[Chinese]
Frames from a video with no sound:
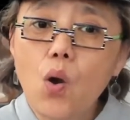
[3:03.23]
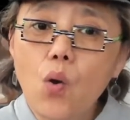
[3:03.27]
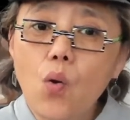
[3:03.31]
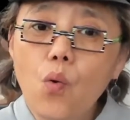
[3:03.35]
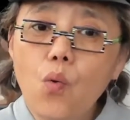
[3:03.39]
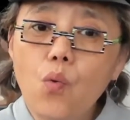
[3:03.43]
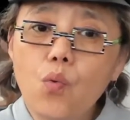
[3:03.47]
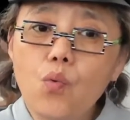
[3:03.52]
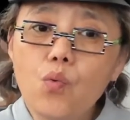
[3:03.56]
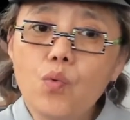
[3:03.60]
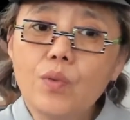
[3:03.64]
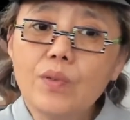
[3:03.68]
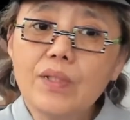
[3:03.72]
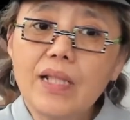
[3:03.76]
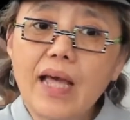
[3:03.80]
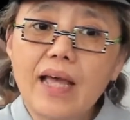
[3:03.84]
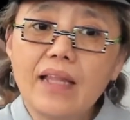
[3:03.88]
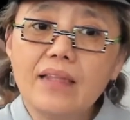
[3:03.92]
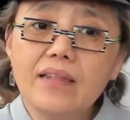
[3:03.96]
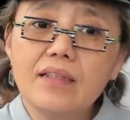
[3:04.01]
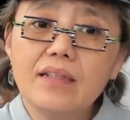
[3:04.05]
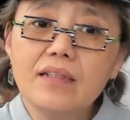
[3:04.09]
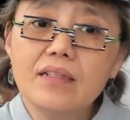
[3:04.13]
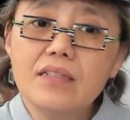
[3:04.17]
湖
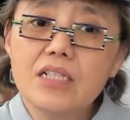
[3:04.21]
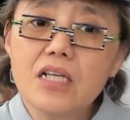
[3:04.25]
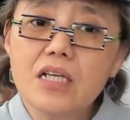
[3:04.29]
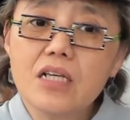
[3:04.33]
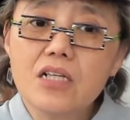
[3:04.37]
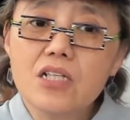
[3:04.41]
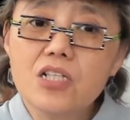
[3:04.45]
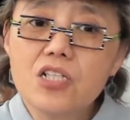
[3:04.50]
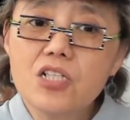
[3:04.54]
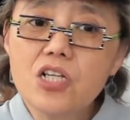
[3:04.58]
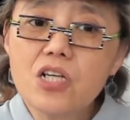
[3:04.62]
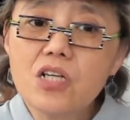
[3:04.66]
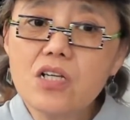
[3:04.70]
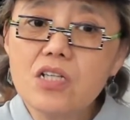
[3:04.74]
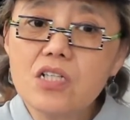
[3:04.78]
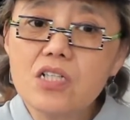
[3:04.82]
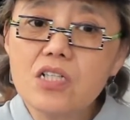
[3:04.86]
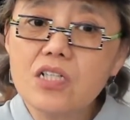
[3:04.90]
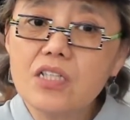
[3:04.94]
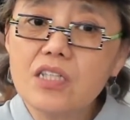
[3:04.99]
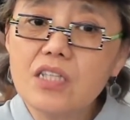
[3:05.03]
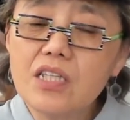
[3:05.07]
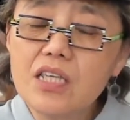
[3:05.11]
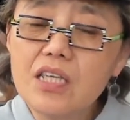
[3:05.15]
南的这个政
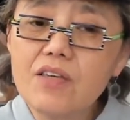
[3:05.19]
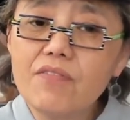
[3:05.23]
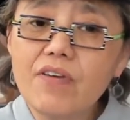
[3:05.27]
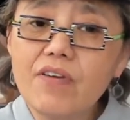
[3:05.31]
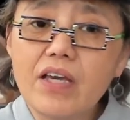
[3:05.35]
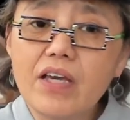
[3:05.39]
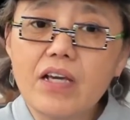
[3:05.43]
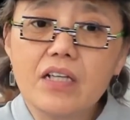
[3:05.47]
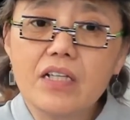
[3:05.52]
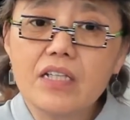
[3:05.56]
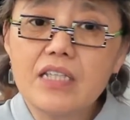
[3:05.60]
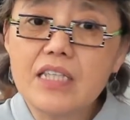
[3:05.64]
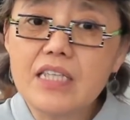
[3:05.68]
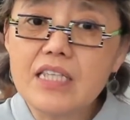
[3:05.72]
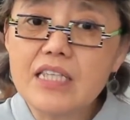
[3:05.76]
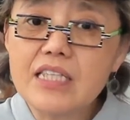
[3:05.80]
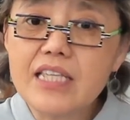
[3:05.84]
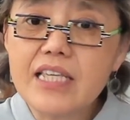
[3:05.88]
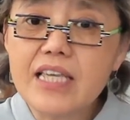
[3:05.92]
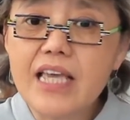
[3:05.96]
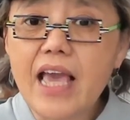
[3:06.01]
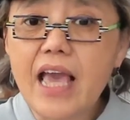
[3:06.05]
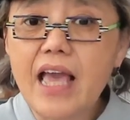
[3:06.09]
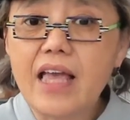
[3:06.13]
治地位和以
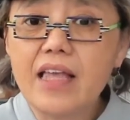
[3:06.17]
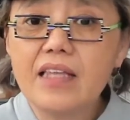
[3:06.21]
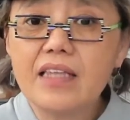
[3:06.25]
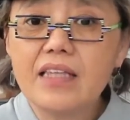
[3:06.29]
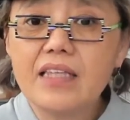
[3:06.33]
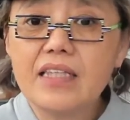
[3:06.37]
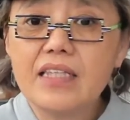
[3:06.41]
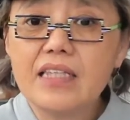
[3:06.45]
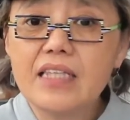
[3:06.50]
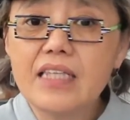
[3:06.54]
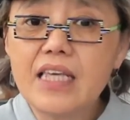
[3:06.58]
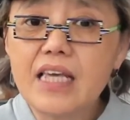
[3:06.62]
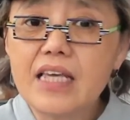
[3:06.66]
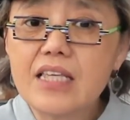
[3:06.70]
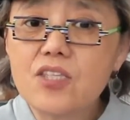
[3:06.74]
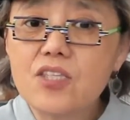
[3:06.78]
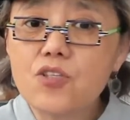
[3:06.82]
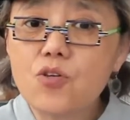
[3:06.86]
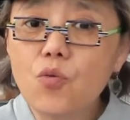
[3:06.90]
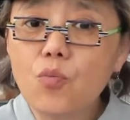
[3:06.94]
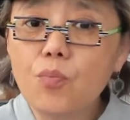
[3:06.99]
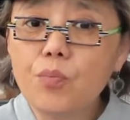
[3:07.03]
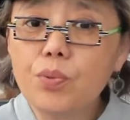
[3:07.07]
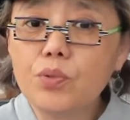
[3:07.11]
前也
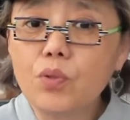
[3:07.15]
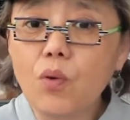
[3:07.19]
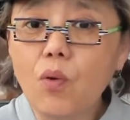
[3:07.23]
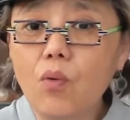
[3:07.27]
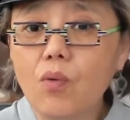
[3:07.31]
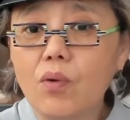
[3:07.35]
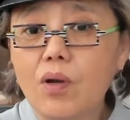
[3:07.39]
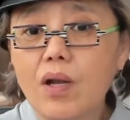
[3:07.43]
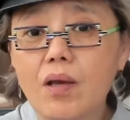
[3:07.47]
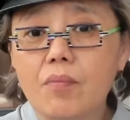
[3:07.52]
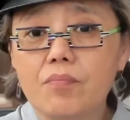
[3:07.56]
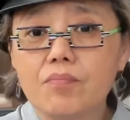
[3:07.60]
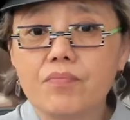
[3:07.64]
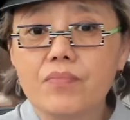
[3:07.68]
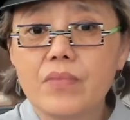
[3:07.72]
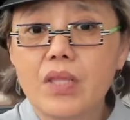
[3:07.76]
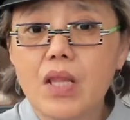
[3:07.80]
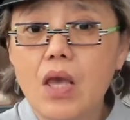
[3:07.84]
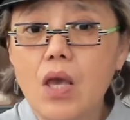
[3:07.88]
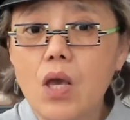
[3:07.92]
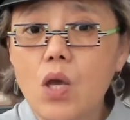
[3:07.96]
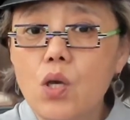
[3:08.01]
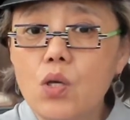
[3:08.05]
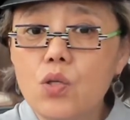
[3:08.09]
就不同了。
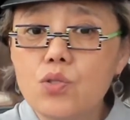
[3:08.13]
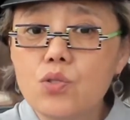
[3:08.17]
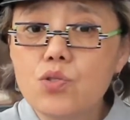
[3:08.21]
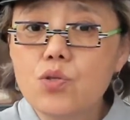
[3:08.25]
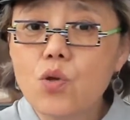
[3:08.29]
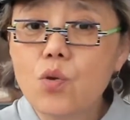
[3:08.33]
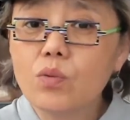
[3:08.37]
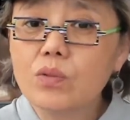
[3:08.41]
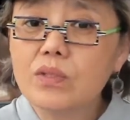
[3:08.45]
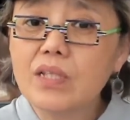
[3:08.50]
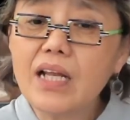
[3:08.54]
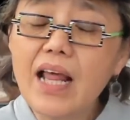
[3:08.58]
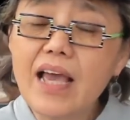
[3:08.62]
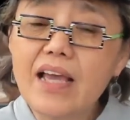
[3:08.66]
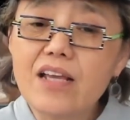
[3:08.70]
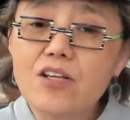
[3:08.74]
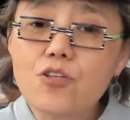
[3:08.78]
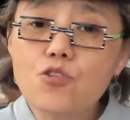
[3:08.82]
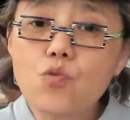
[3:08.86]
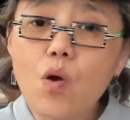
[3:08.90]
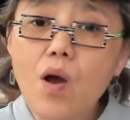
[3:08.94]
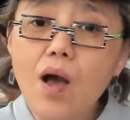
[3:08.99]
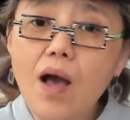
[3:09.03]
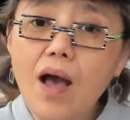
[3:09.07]
总的来
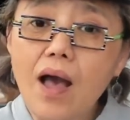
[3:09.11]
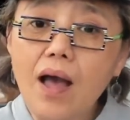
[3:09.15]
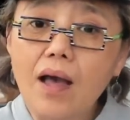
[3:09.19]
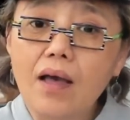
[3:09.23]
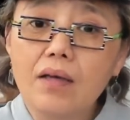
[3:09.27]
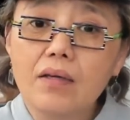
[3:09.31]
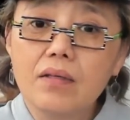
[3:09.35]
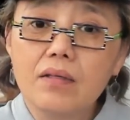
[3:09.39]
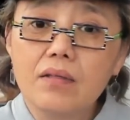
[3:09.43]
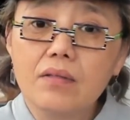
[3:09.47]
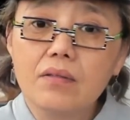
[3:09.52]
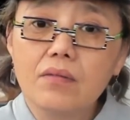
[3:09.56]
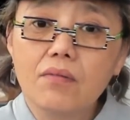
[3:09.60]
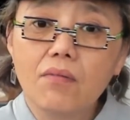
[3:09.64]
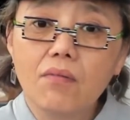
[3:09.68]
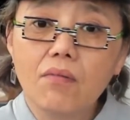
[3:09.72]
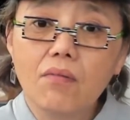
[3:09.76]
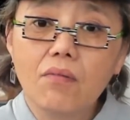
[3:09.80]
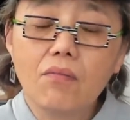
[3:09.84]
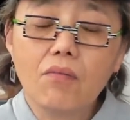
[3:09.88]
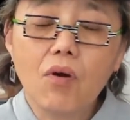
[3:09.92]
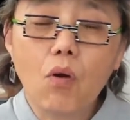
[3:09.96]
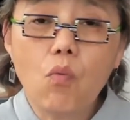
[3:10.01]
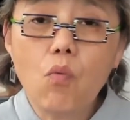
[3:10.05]
说啊，
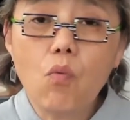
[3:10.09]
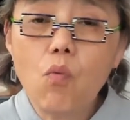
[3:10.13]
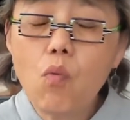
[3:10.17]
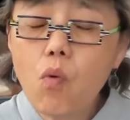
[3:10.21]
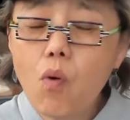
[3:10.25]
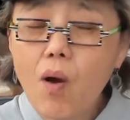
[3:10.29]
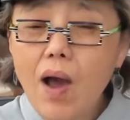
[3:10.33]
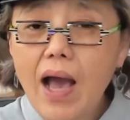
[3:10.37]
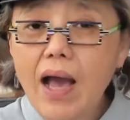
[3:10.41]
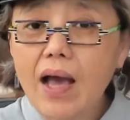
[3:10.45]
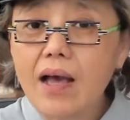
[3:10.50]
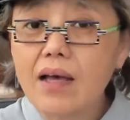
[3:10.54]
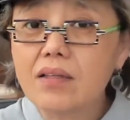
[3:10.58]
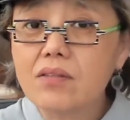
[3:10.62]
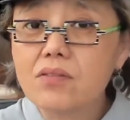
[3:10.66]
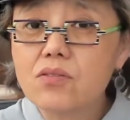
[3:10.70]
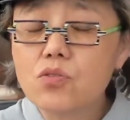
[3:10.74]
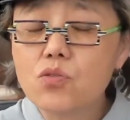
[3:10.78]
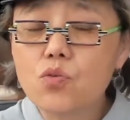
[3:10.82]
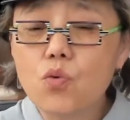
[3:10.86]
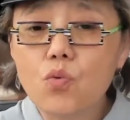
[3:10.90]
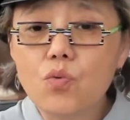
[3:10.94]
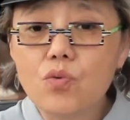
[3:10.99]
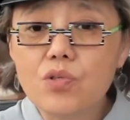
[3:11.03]
文化
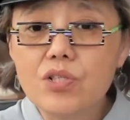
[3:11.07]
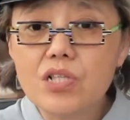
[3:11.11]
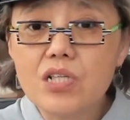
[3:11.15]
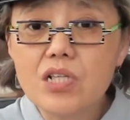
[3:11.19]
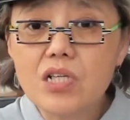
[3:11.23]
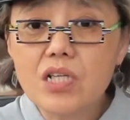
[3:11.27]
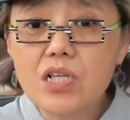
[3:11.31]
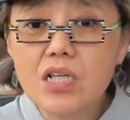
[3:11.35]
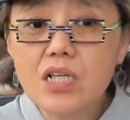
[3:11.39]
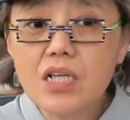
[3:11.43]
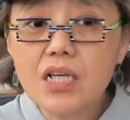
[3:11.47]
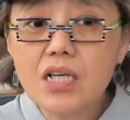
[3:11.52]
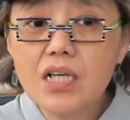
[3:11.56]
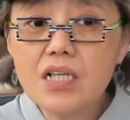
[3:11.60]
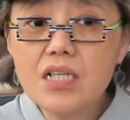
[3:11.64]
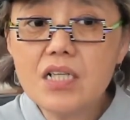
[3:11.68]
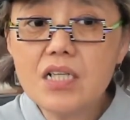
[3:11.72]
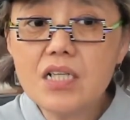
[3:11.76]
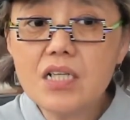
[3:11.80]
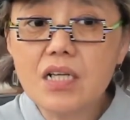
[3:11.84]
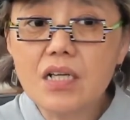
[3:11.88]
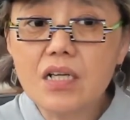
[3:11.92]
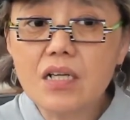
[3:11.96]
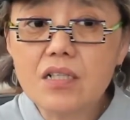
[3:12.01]
总是
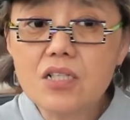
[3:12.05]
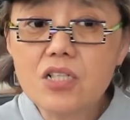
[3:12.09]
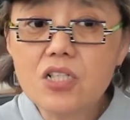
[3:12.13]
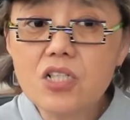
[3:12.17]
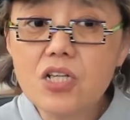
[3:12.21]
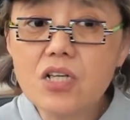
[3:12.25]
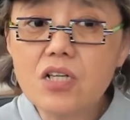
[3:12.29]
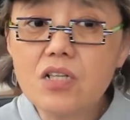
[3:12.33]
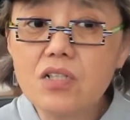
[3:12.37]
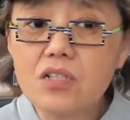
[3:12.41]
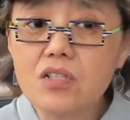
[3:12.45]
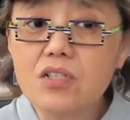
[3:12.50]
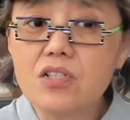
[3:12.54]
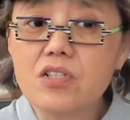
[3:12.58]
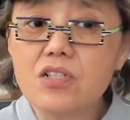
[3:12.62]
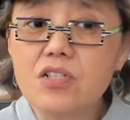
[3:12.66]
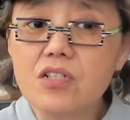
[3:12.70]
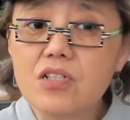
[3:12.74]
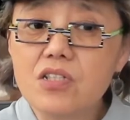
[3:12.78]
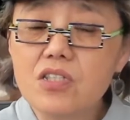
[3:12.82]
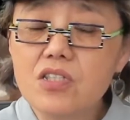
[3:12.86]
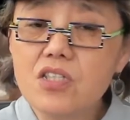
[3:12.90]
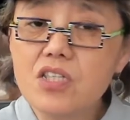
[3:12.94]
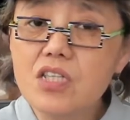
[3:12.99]
跟着政
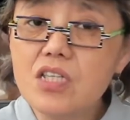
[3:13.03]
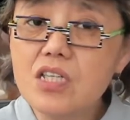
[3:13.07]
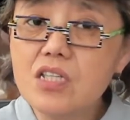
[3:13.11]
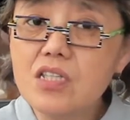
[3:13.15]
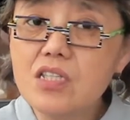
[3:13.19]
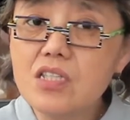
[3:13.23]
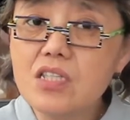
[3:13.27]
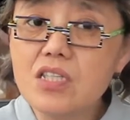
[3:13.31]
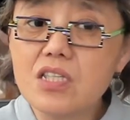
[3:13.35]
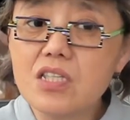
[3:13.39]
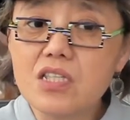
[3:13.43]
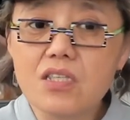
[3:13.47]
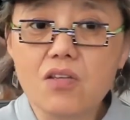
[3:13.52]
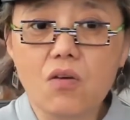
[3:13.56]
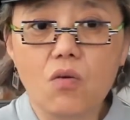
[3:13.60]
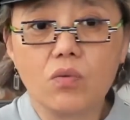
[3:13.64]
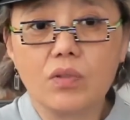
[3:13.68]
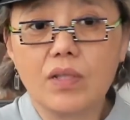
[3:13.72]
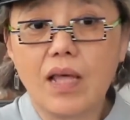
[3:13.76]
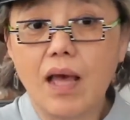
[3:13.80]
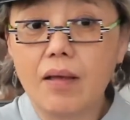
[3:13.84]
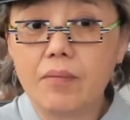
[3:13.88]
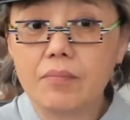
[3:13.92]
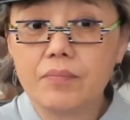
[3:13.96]
治、经济
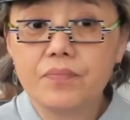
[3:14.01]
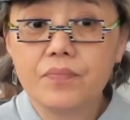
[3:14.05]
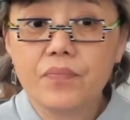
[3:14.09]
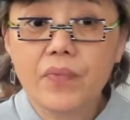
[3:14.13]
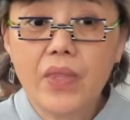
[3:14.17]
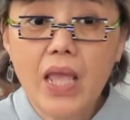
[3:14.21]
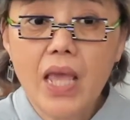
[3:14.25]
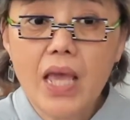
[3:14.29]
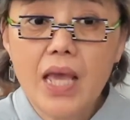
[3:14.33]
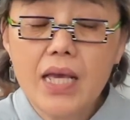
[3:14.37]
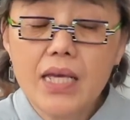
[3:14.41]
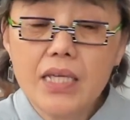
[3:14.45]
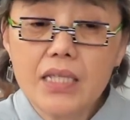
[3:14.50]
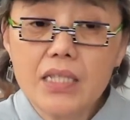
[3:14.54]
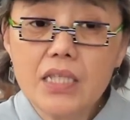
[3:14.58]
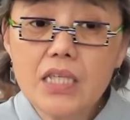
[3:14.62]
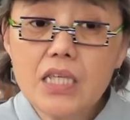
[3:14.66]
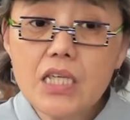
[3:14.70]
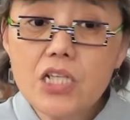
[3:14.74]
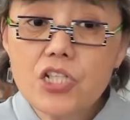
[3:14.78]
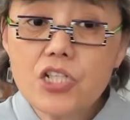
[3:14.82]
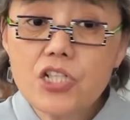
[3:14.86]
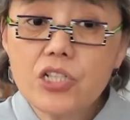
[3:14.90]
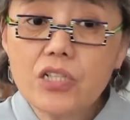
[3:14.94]
走的，
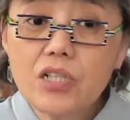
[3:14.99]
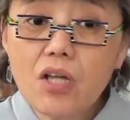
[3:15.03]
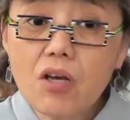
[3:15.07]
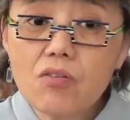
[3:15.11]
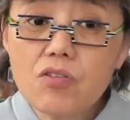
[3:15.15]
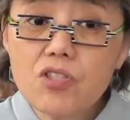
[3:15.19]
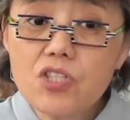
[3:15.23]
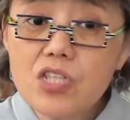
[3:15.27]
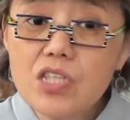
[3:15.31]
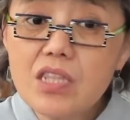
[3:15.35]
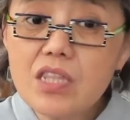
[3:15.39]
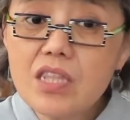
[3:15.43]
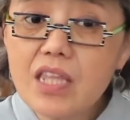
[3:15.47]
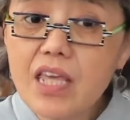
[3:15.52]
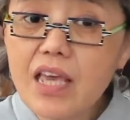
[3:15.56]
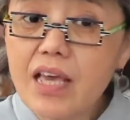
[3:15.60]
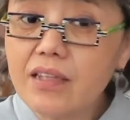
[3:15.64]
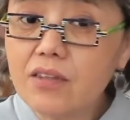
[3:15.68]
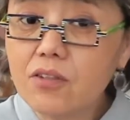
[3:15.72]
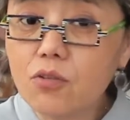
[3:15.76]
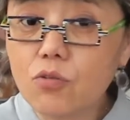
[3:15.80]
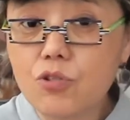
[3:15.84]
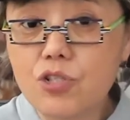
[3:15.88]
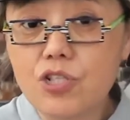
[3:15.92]
一直到今
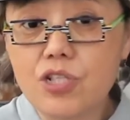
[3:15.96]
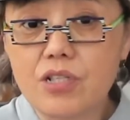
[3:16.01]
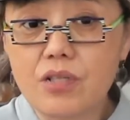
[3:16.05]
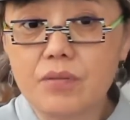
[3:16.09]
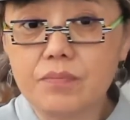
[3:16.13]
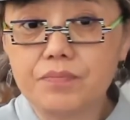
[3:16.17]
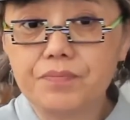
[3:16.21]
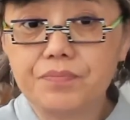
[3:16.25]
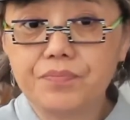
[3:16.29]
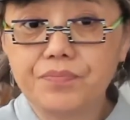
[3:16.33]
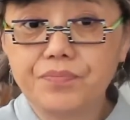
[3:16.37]
天都是。